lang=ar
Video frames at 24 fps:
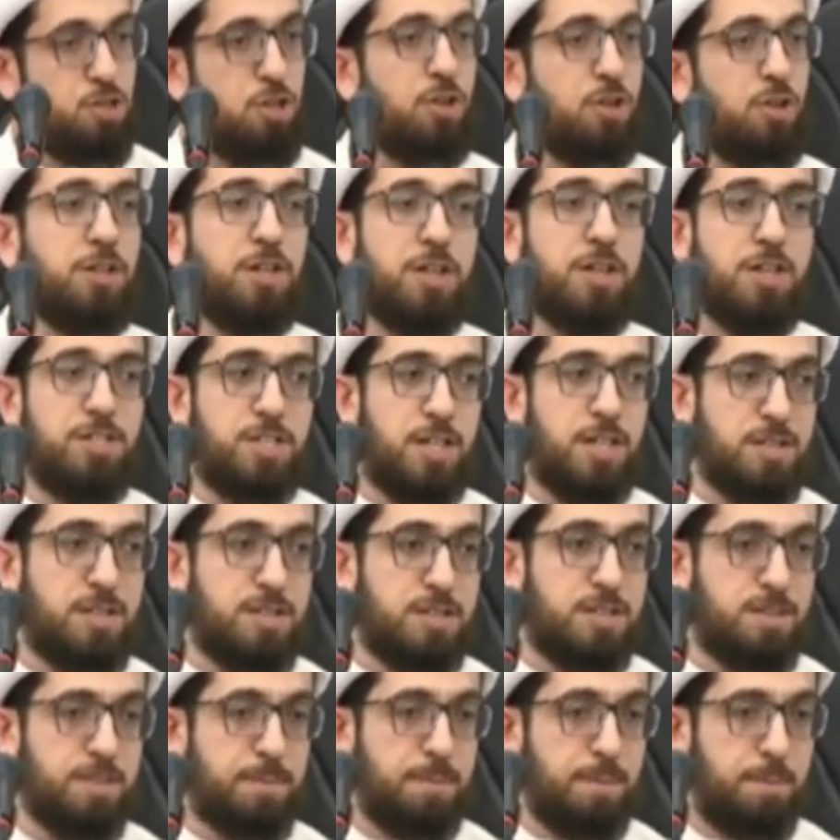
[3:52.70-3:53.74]
شلون
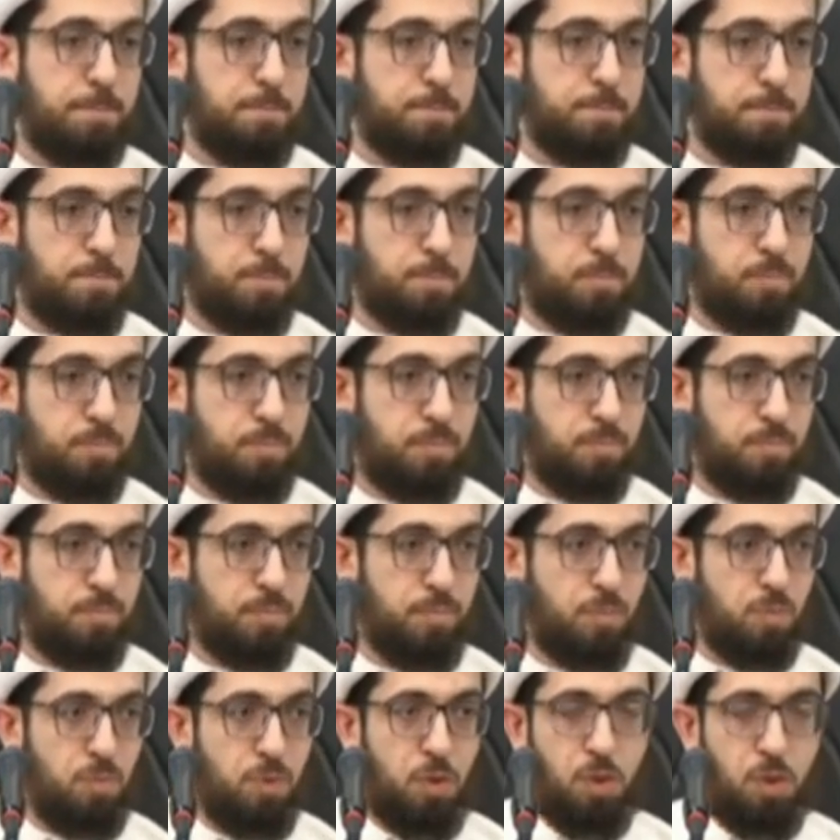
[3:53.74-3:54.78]
اجت
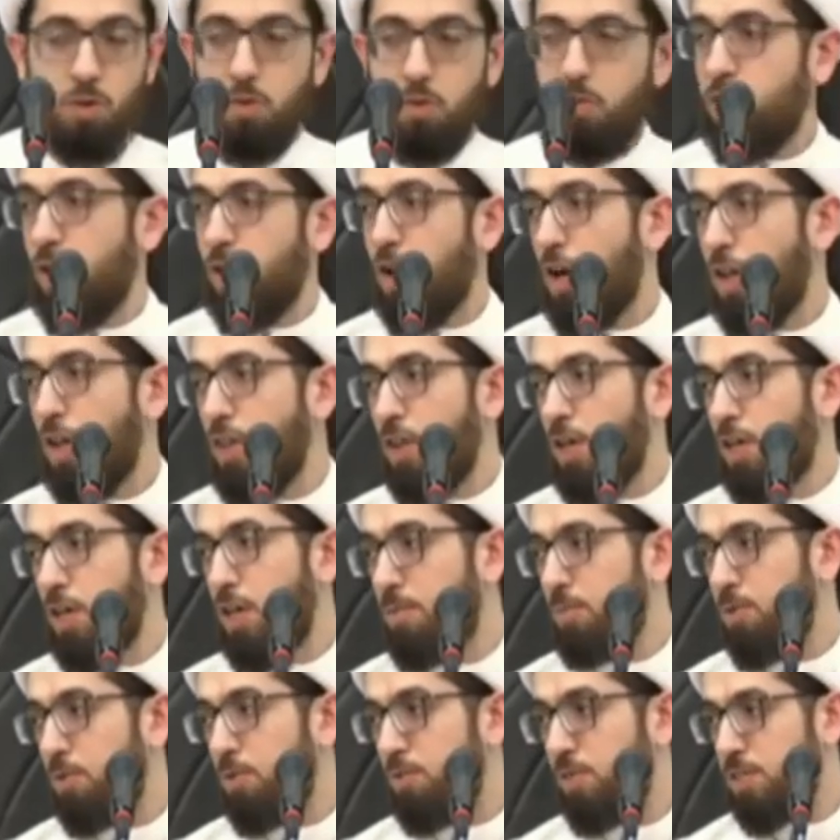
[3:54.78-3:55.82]
في
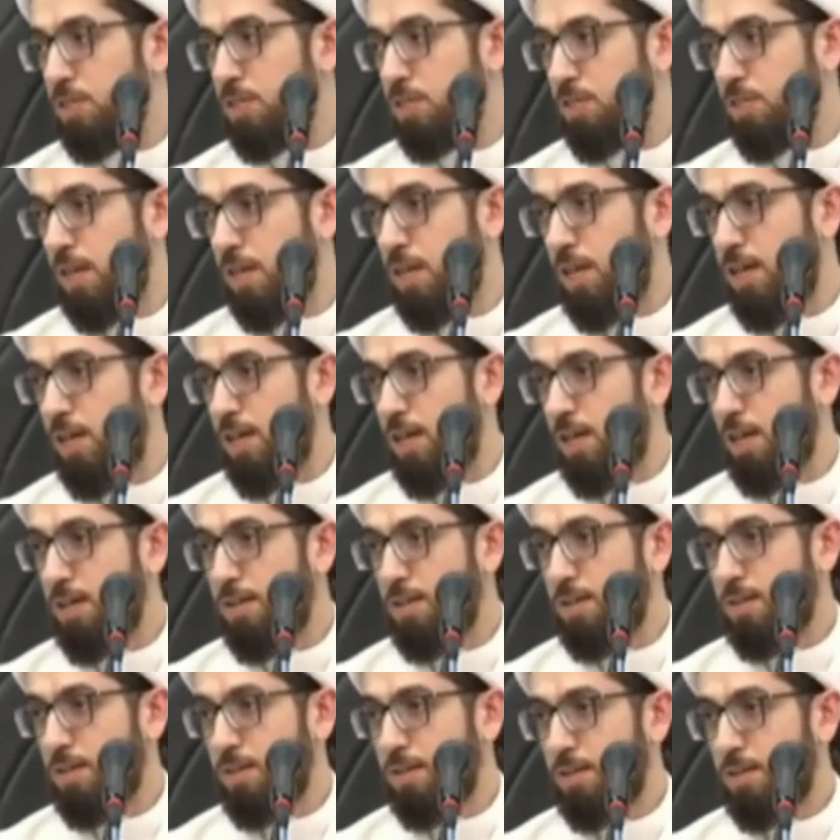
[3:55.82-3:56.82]
قضيه مفصله